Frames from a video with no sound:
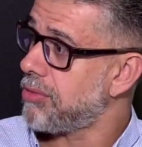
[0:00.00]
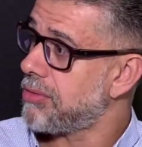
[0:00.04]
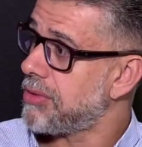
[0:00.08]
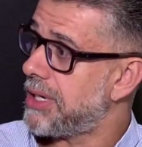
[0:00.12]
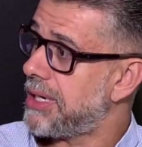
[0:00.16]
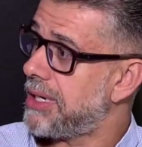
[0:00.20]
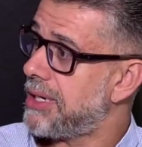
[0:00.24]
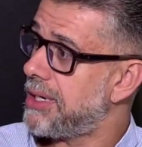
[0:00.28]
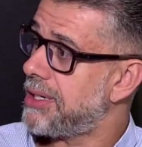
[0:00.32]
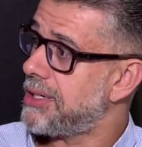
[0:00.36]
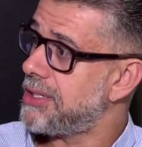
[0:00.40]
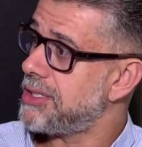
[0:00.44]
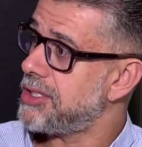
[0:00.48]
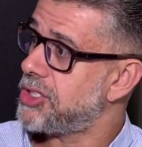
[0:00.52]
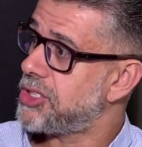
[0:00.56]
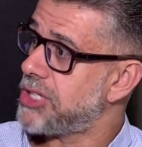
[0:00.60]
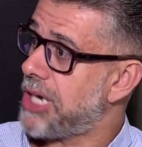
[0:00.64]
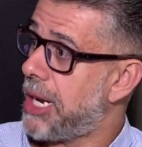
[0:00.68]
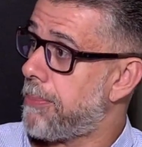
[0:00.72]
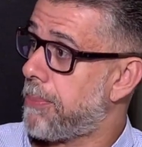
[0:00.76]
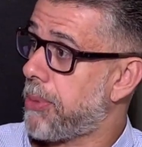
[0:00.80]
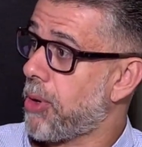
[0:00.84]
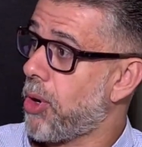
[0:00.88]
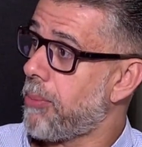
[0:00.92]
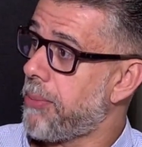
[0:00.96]
é,
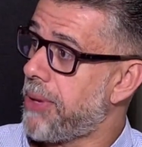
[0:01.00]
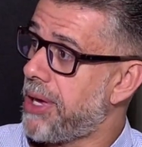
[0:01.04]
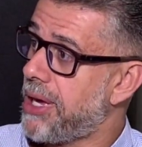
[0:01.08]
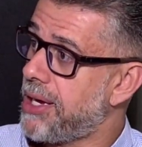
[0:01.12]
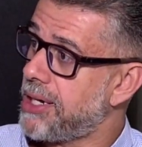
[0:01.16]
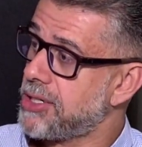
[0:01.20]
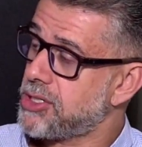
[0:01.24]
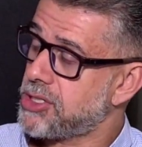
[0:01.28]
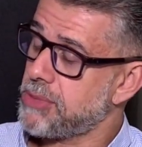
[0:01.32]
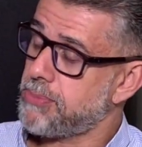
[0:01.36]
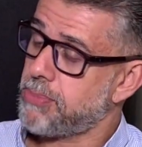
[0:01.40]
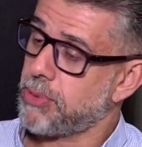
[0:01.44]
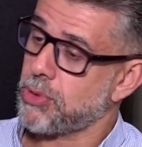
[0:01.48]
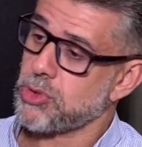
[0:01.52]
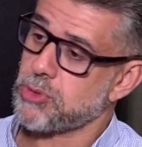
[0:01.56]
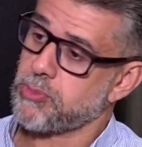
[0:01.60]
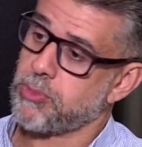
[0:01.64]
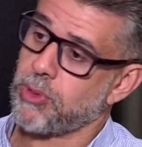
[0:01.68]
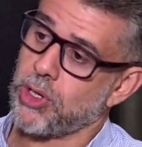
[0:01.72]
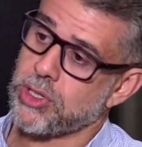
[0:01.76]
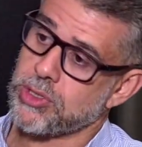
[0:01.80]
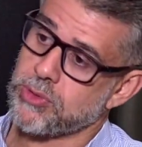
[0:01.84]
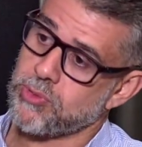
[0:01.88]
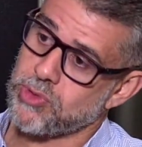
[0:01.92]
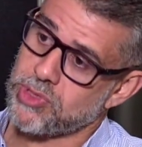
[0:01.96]
já promete para os
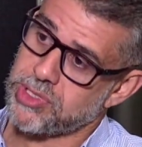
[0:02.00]
próximos